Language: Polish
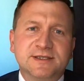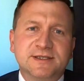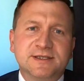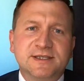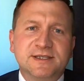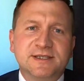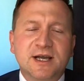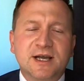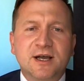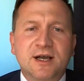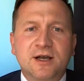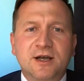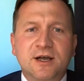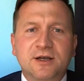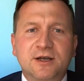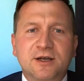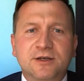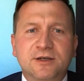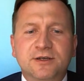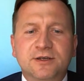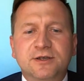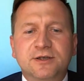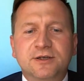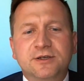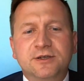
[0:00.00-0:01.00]

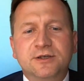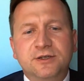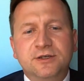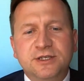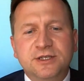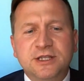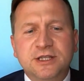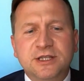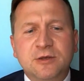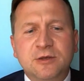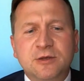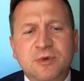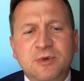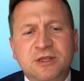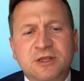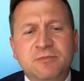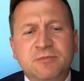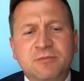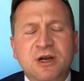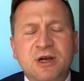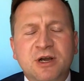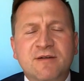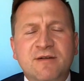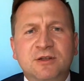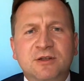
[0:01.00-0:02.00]
za jedną
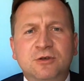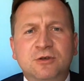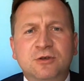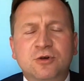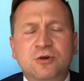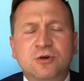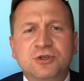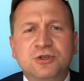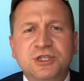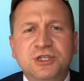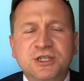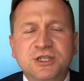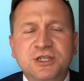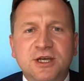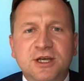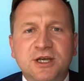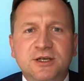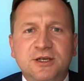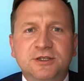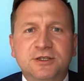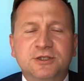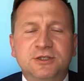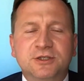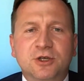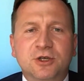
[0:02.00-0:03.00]

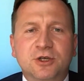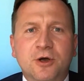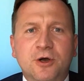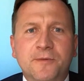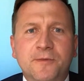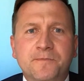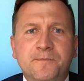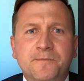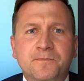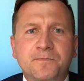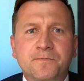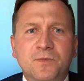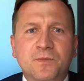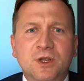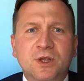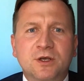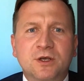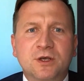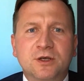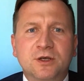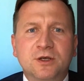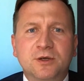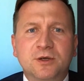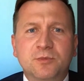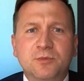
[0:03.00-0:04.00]
megawattogodzinę i to mm,
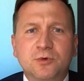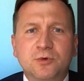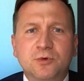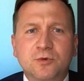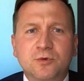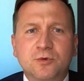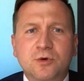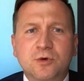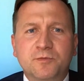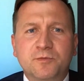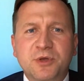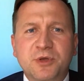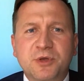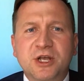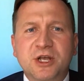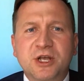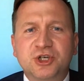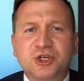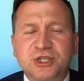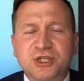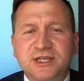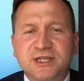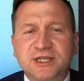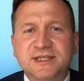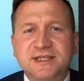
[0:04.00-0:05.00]
e, było
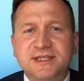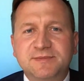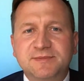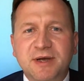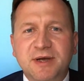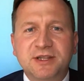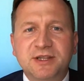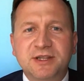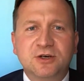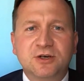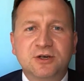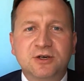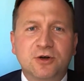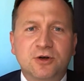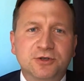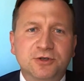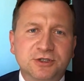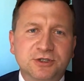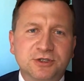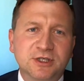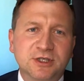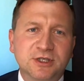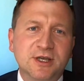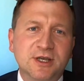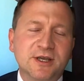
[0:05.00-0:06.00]
pierwszy taki spadek
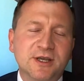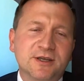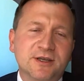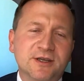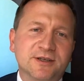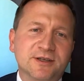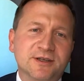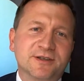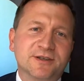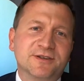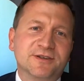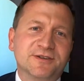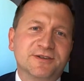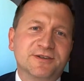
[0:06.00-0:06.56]
od E,